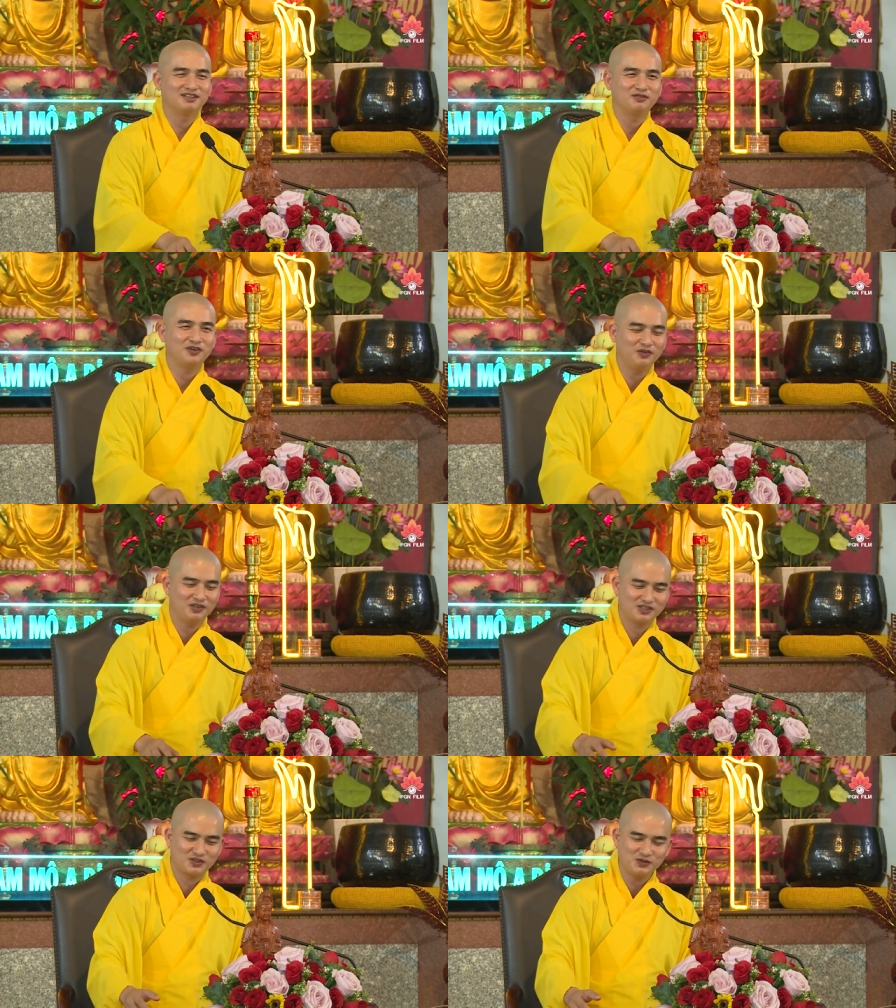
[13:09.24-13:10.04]
thành phố
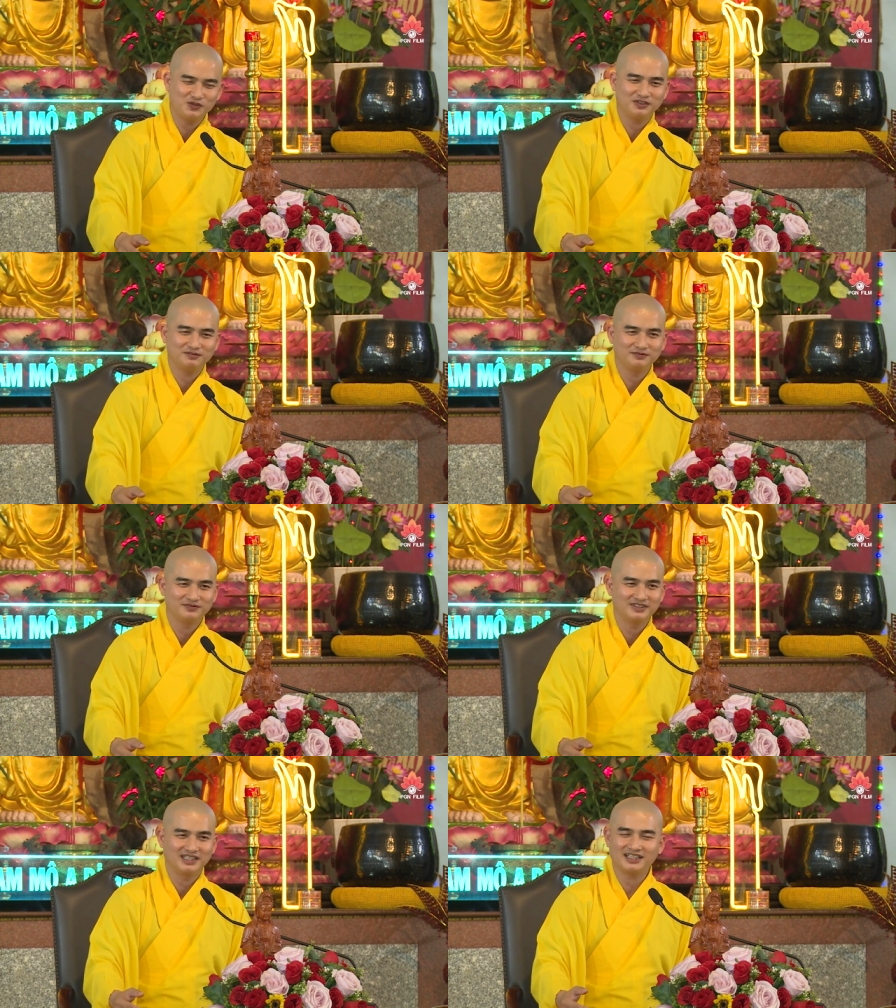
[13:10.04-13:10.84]
anh xuống
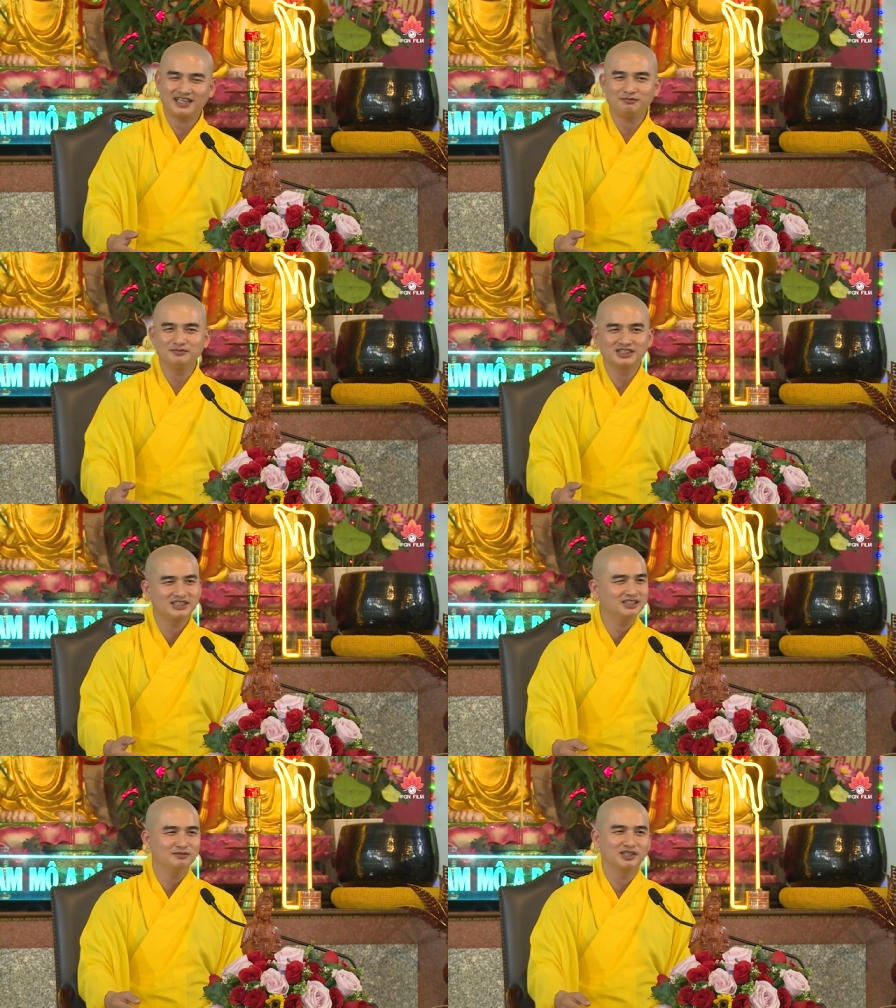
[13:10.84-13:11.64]
anh thăm
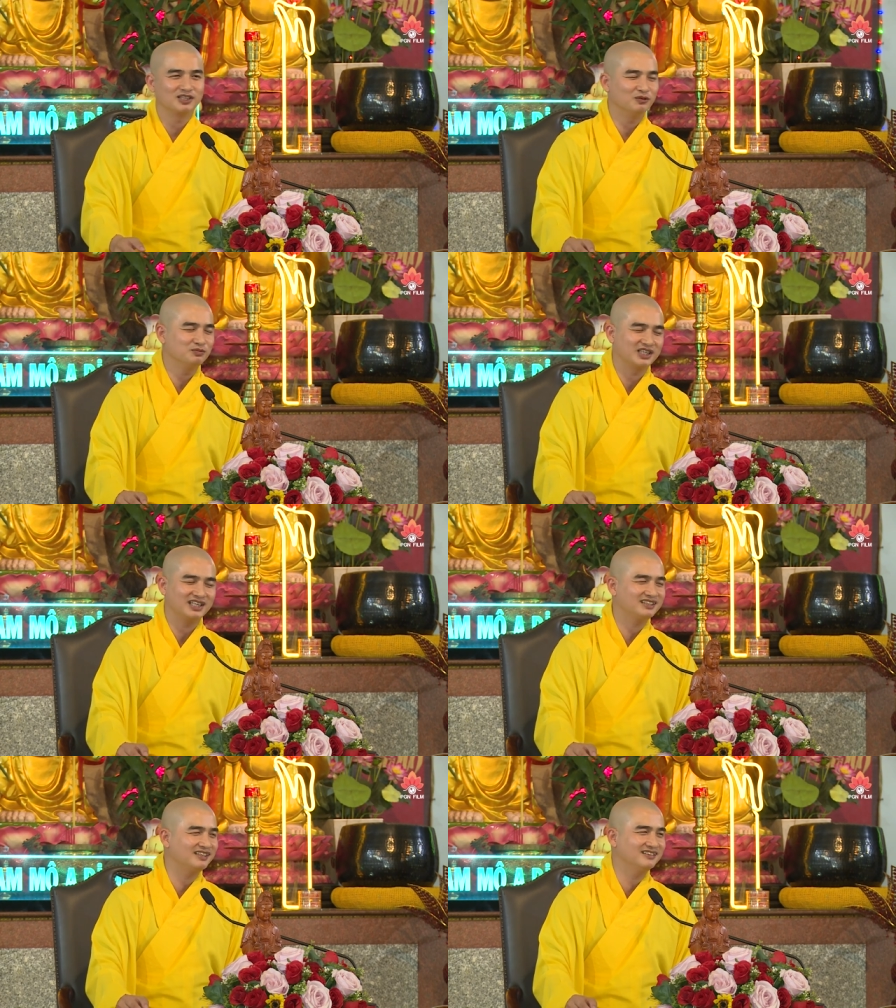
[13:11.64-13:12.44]
xin thưa mình cũng
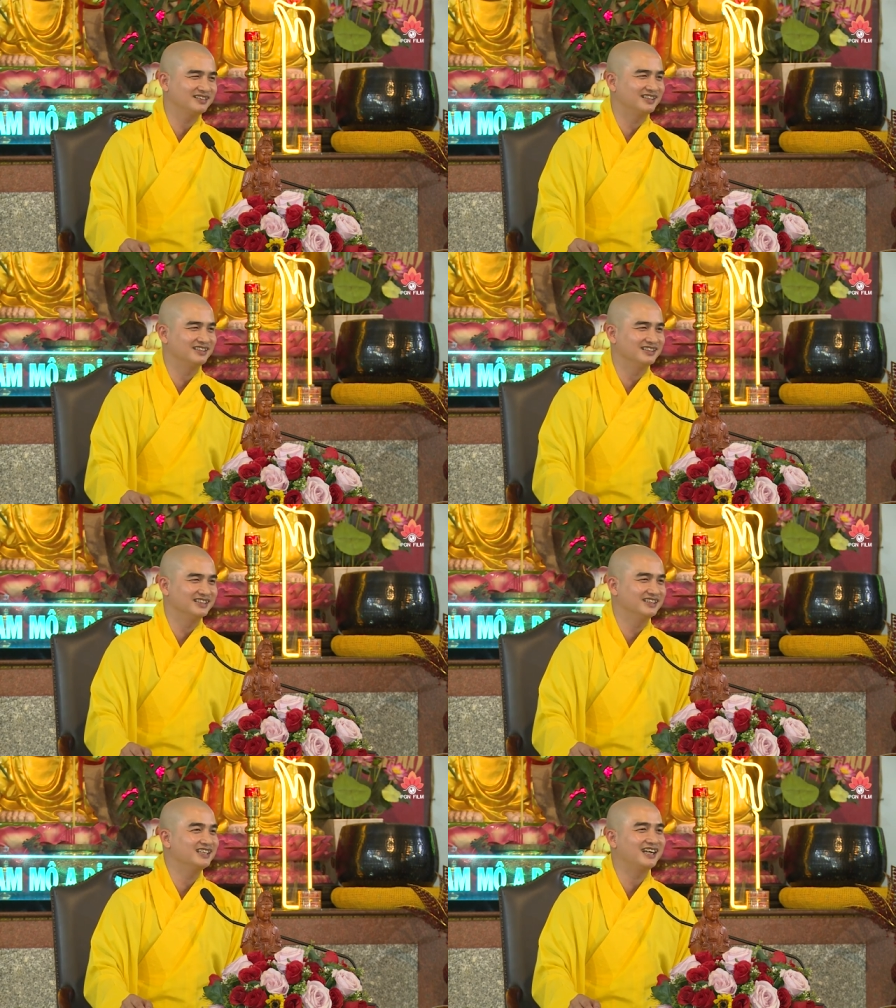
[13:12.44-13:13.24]
chẳng thân tình
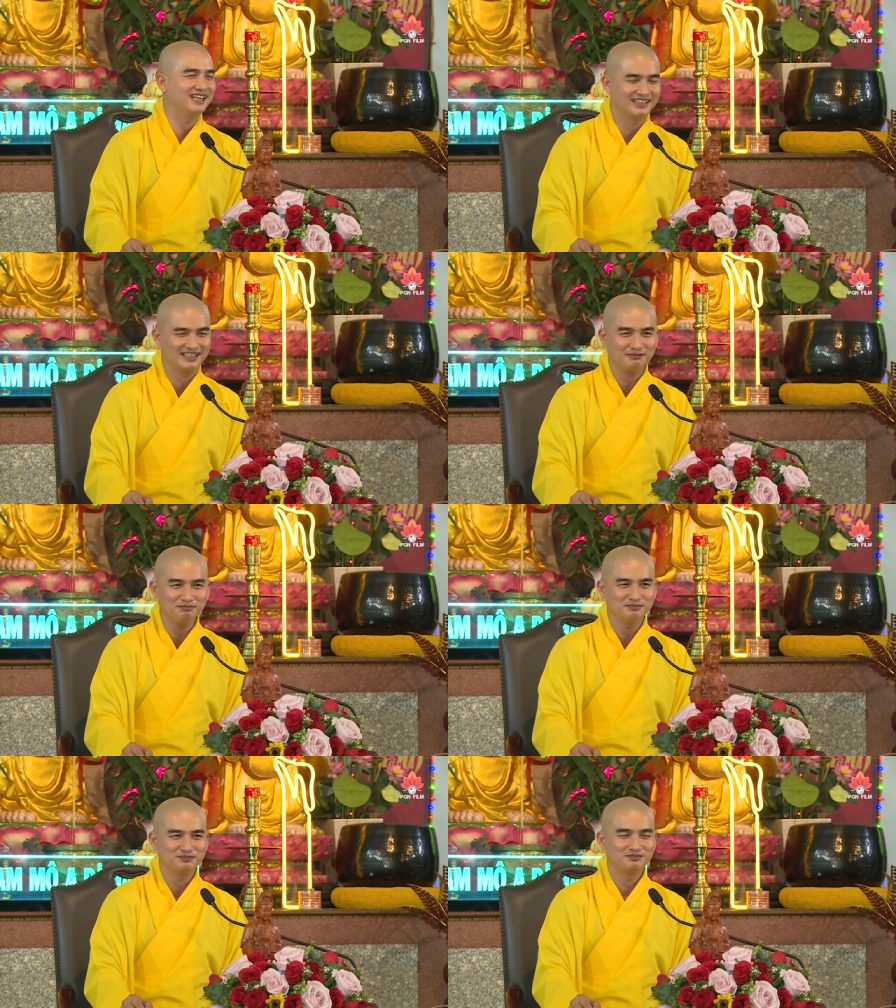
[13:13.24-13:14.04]
gì với anh này lắm